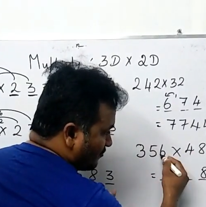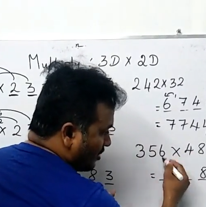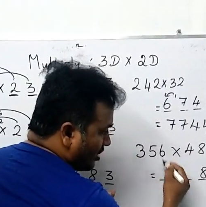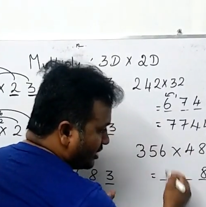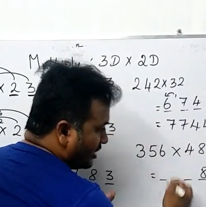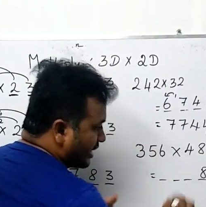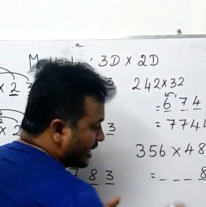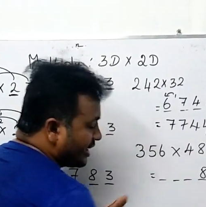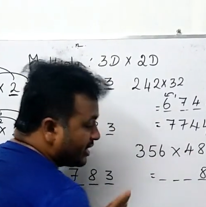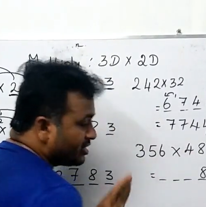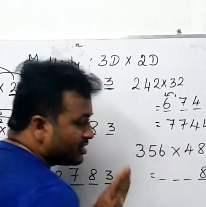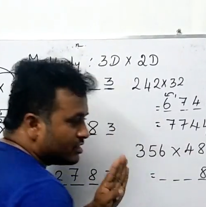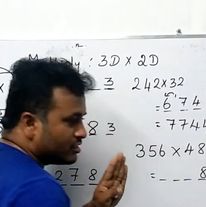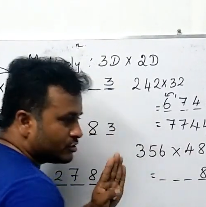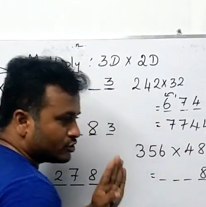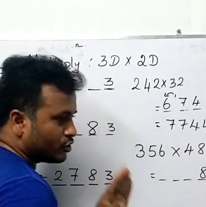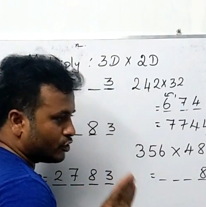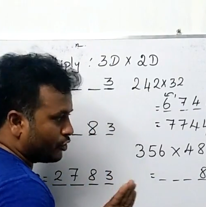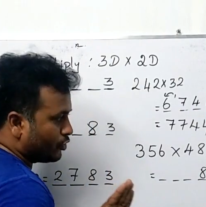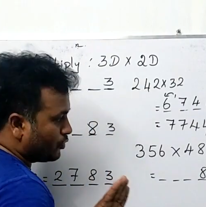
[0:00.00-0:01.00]
ஆர் ஃபார்ட்டி எயிட்
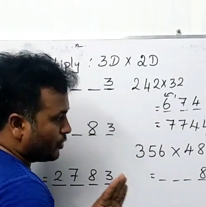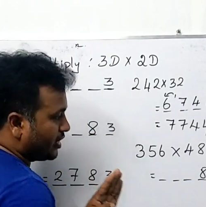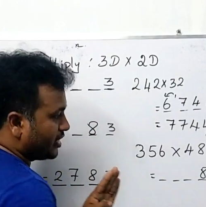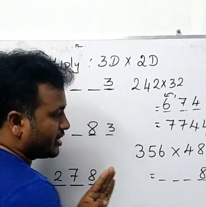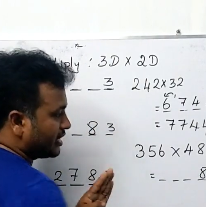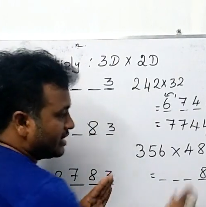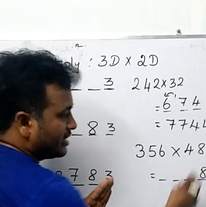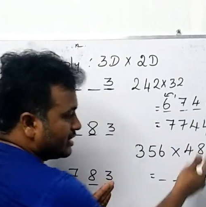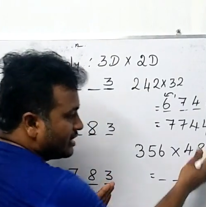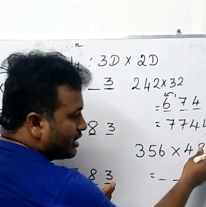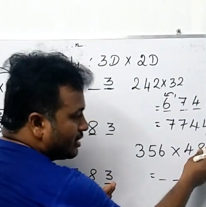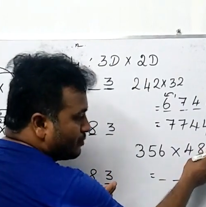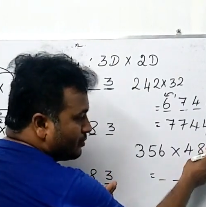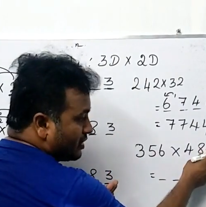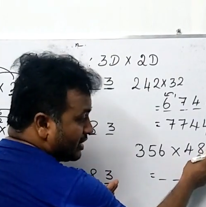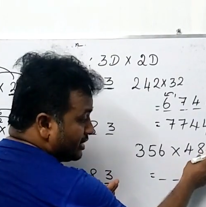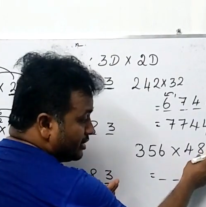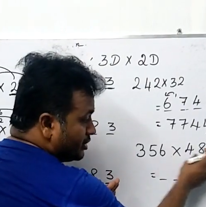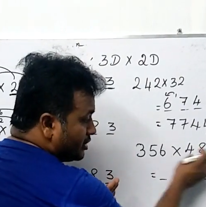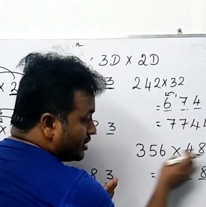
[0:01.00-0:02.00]
ஸோ யூனிட் ரெண்டு
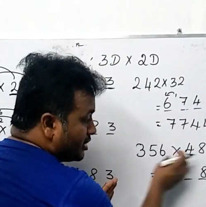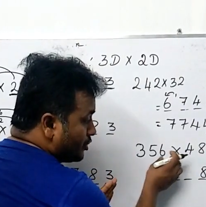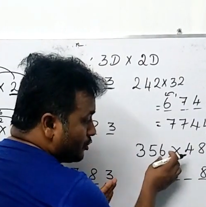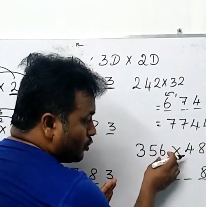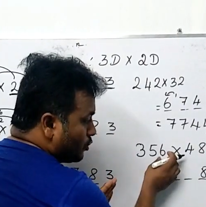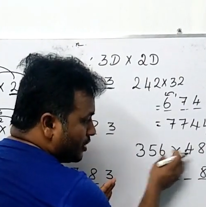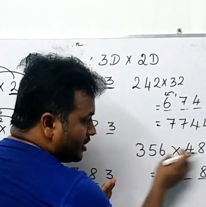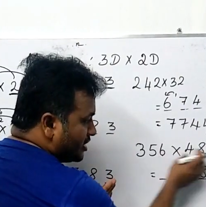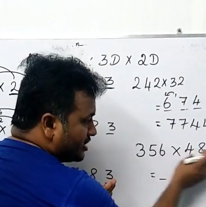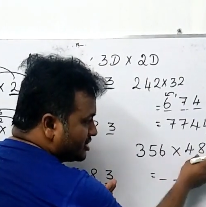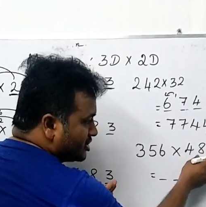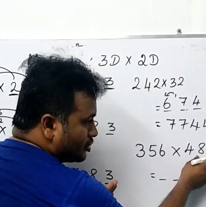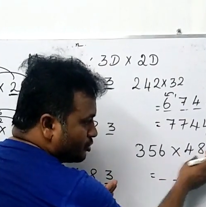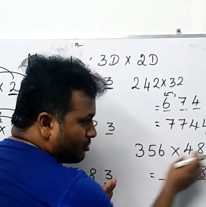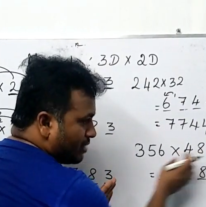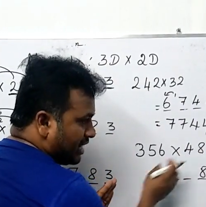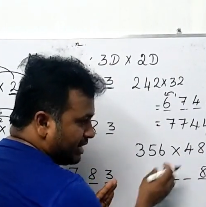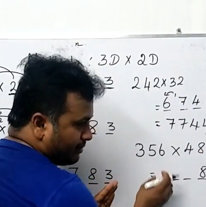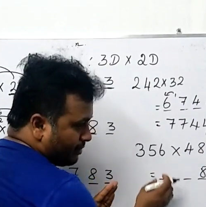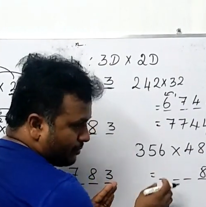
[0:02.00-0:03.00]
ரெண்டு யூனிட்
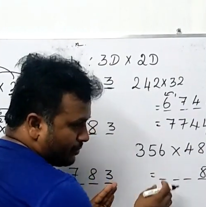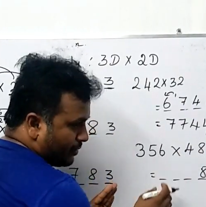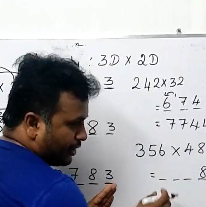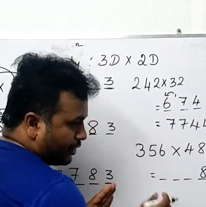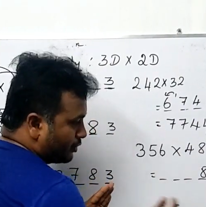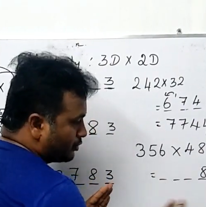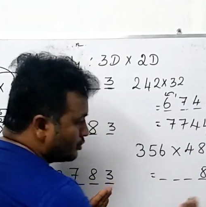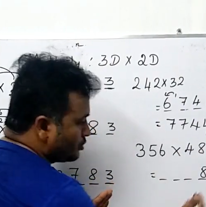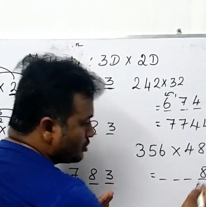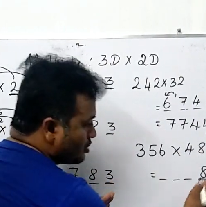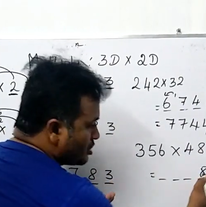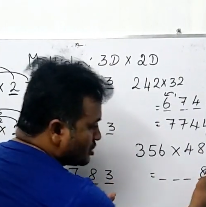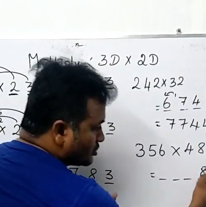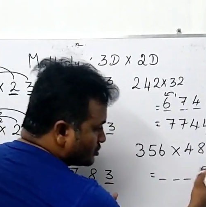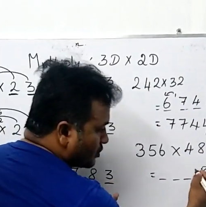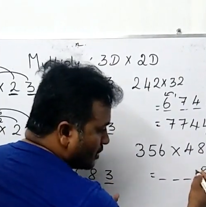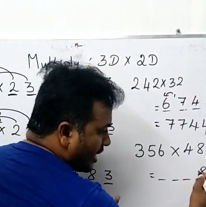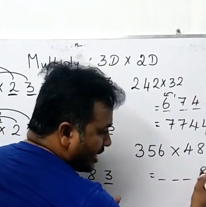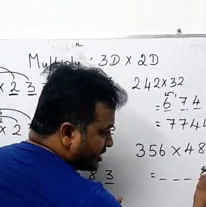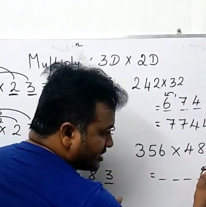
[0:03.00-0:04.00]
டிஜிட்டும் மல்டிப்ளை பண்ணிக்கணும்
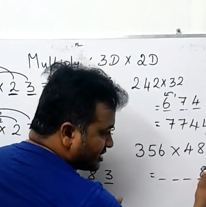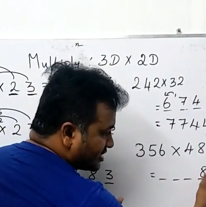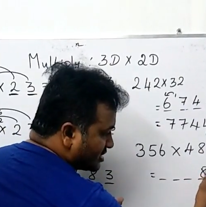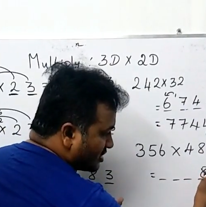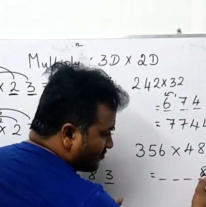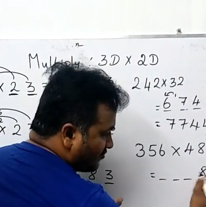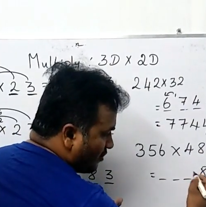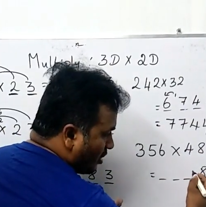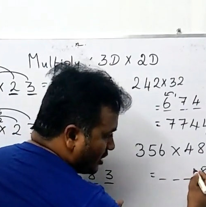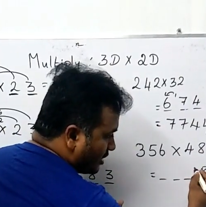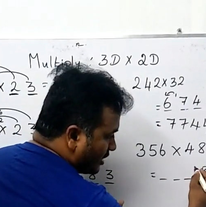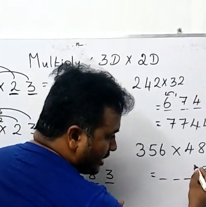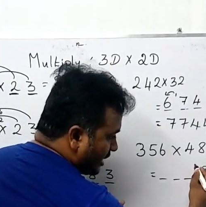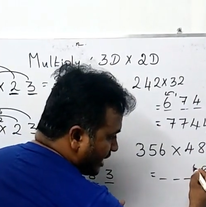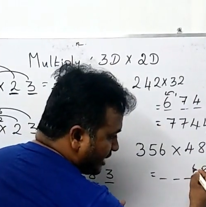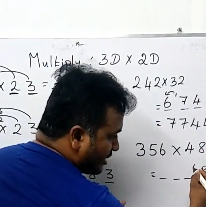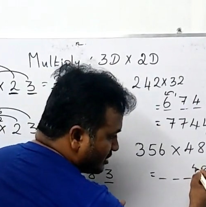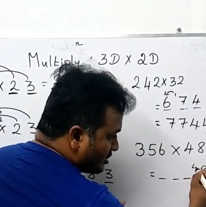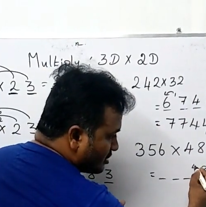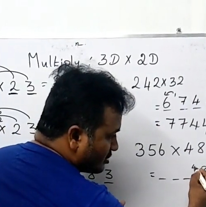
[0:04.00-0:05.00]
ஸோ எயிட் சிக்ஸ் ஆர் ஃபார்ட்டி
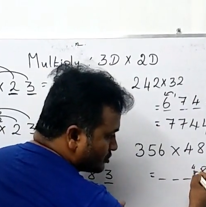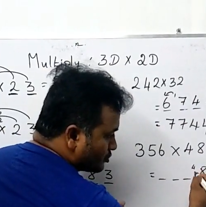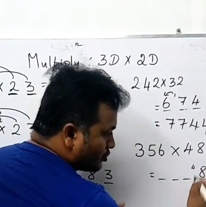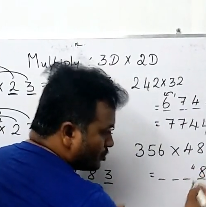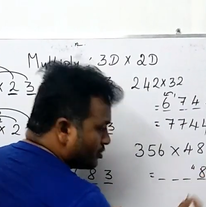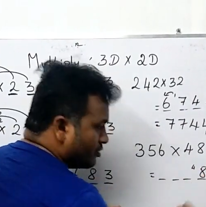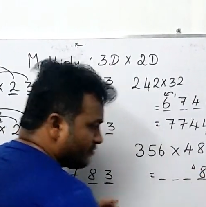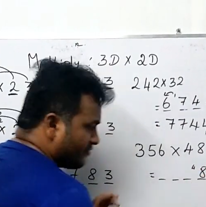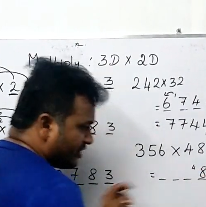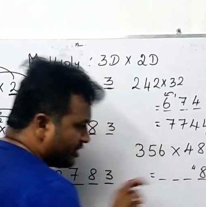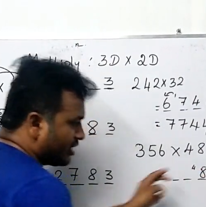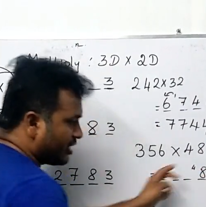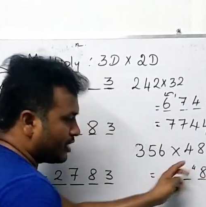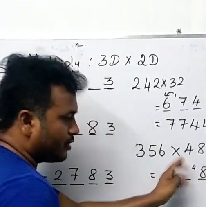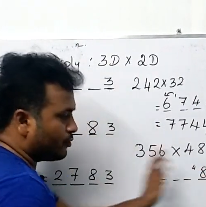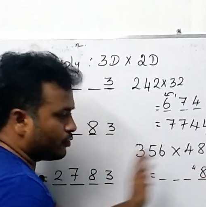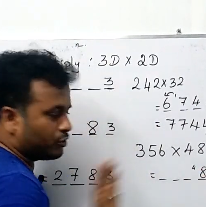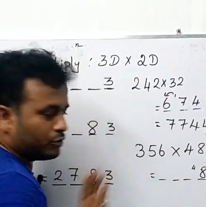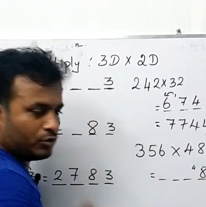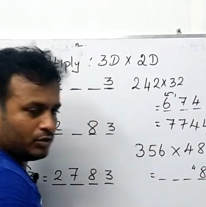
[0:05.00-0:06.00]
எயிட் ஸோ வேணா
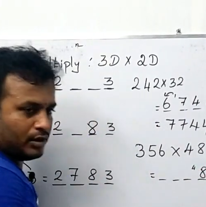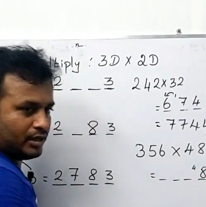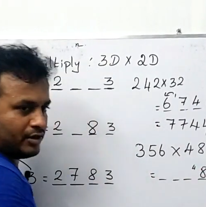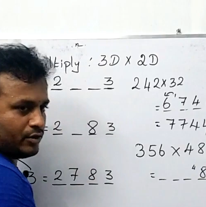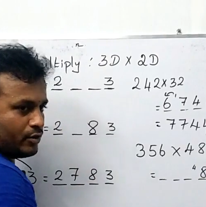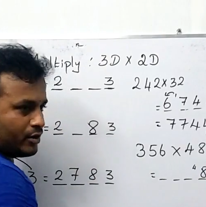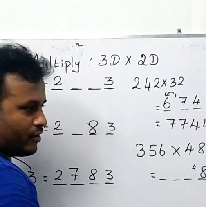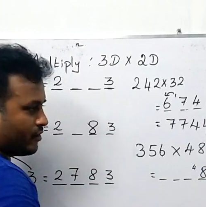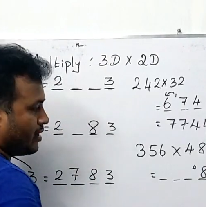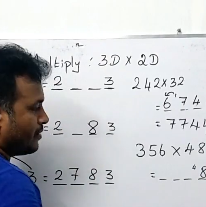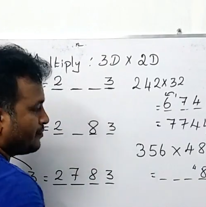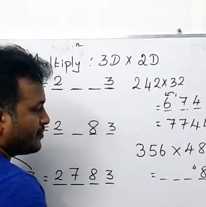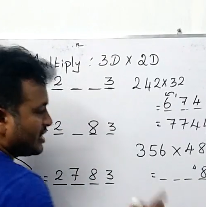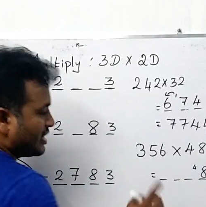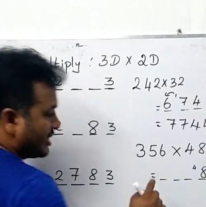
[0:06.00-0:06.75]
இங்கே போட்டுக்கோங்க ஓகேவா